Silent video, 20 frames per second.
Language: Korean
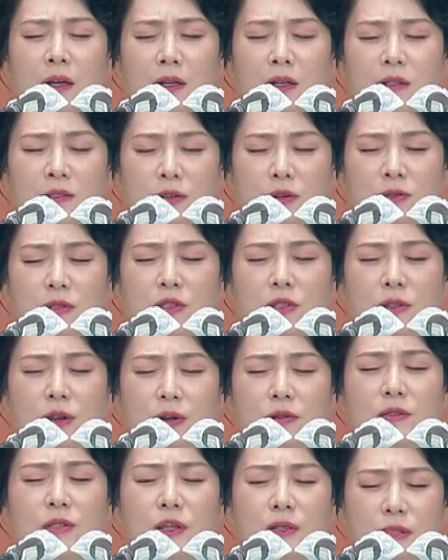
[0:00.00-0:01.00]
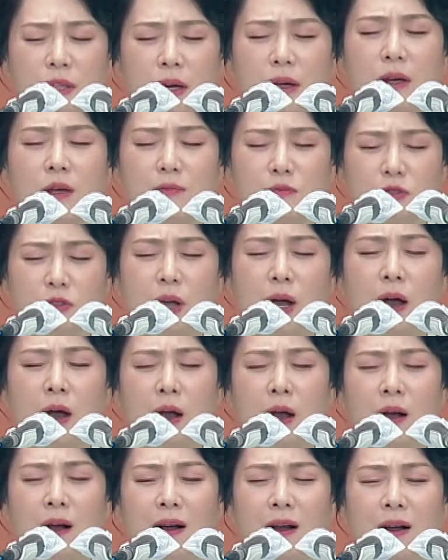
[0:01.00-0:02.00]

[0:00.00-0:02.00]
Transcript: 정치, 경제, 사회, 문화,